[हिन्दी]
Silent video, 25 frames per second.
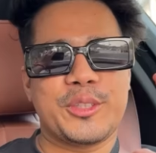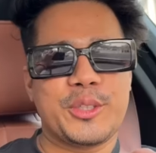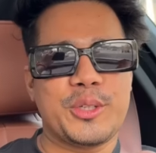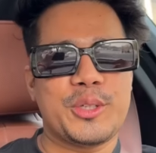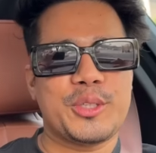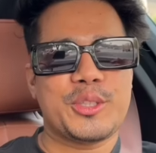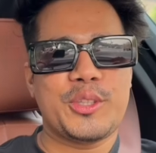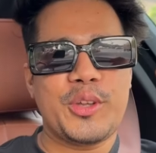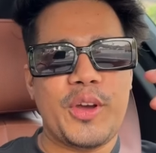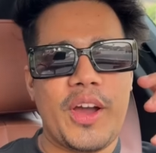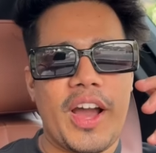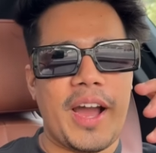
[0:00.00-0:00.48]

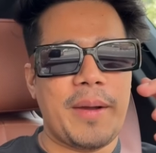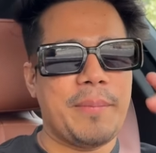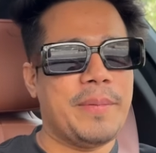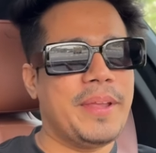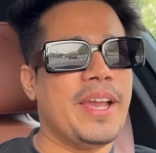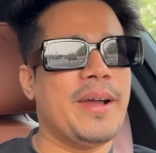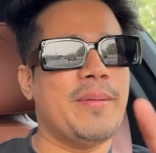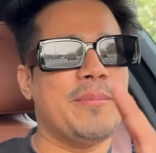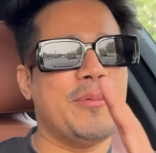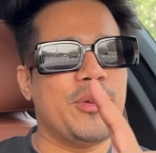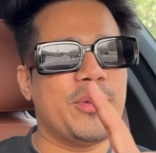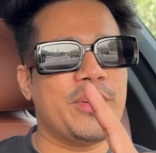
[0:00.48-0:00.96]
दोस्तों अभी
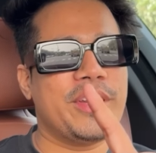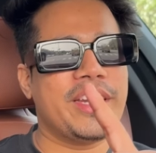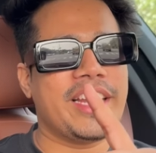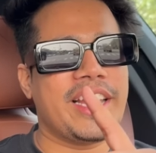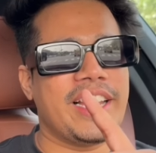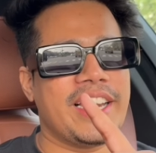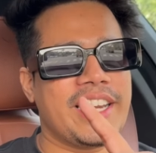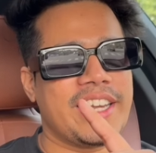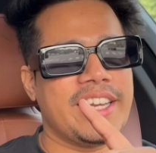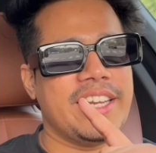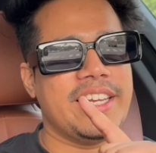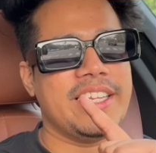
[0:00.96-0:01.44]
हम लोग
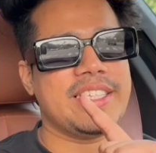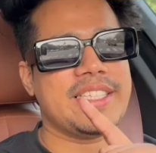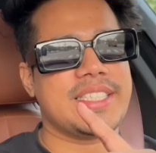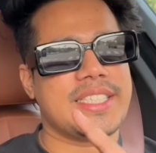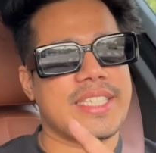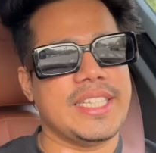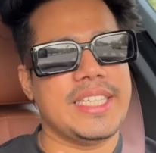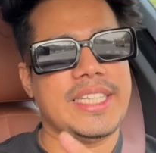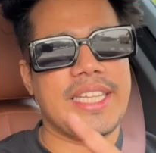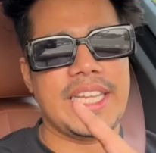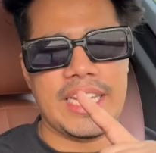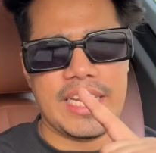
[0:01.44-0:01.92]
निकल रहे हैं
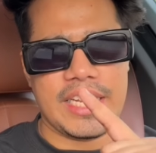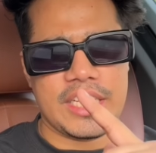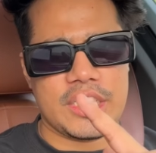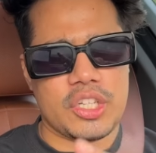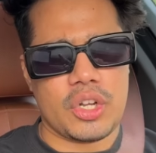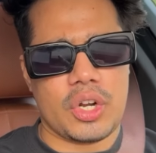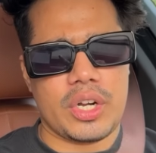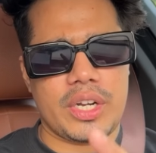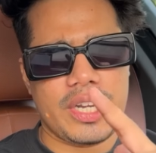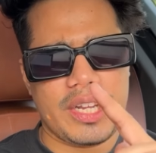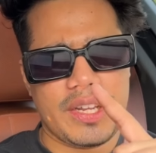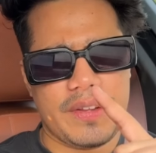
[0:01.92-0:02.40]
सीधे
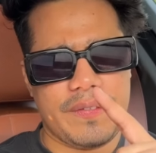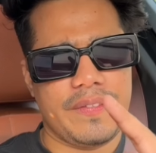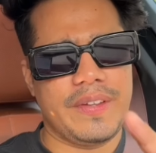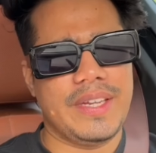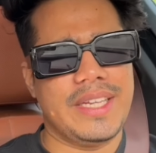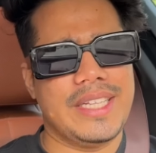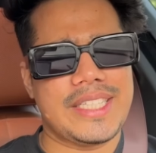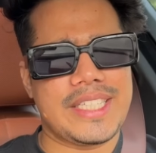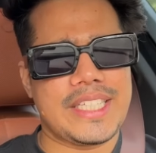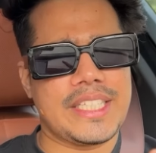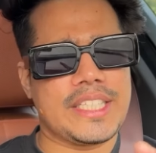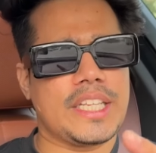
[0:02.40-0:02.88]
एग्जॉटिक
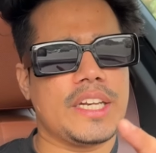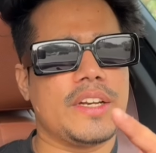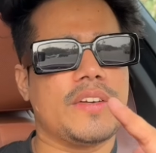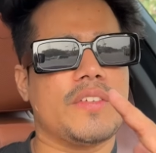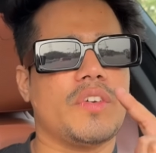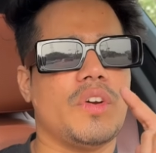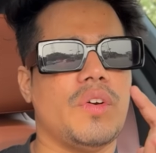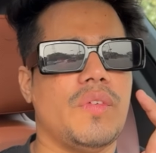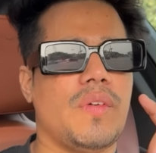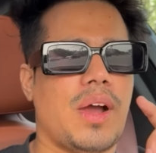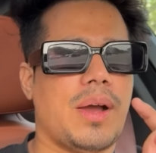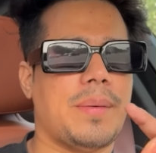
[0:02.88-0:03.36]
व्हील्स की तरफ
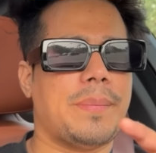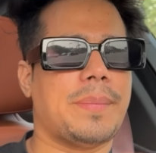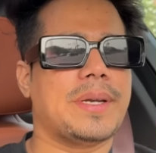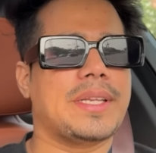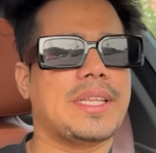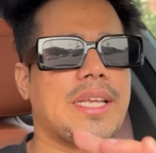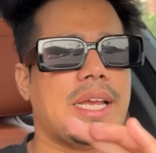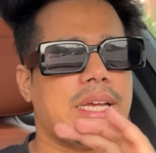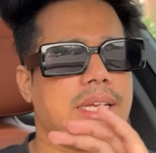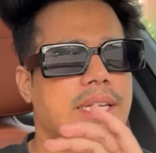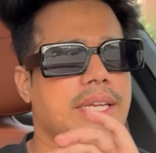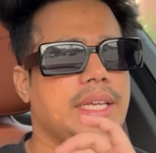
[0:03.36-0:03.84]
को वहां पर
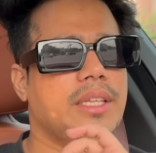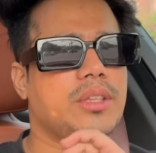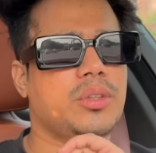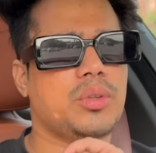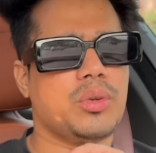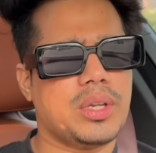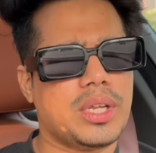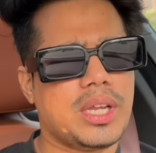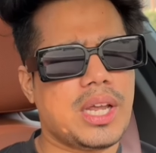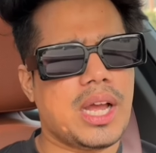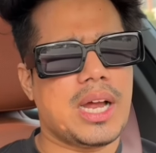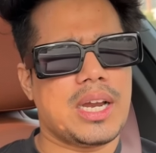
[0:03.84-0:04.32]
जाके
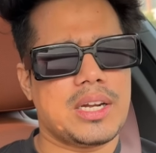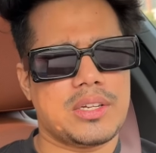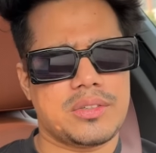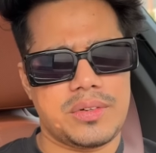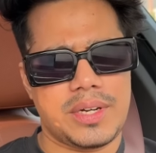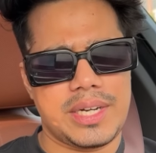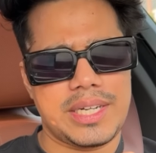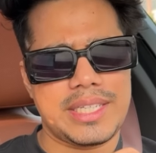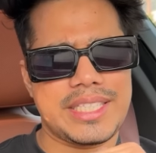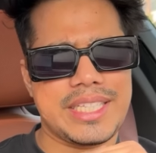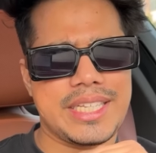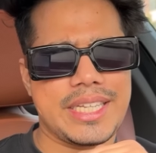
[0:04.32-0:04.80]
थोड़ी कार्स
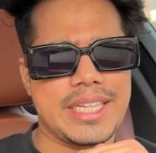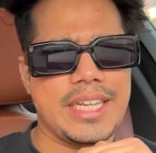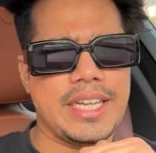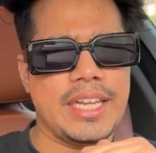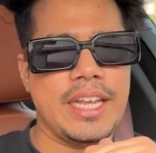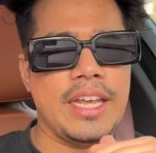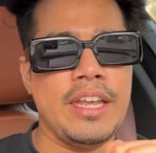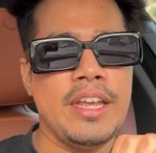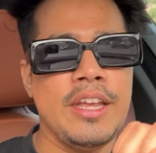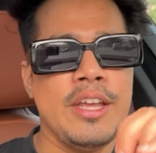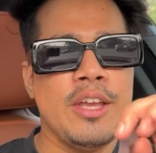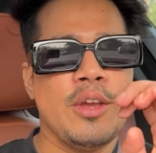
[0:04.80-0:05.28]
वार्स
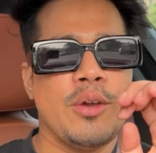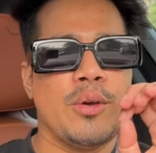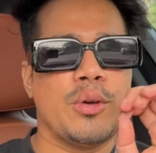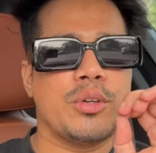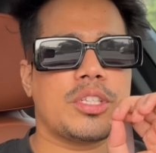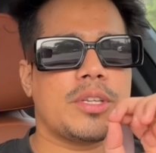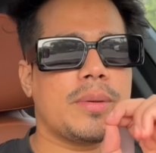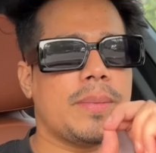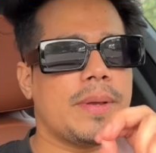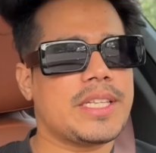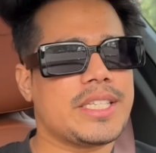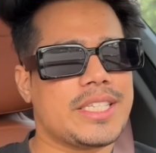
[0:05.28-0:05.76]
देखेंगे उसके बाद